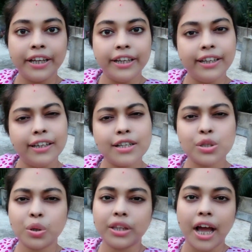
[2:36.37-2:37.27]
ইলিশ
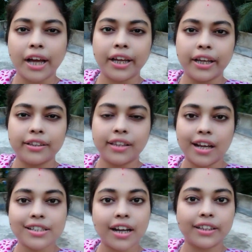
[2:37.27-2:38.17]
তো থাকে
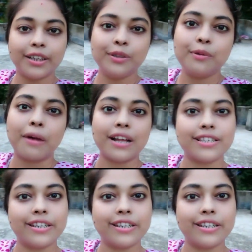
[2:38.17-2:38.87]
তার সাথে কিন্তু মাছের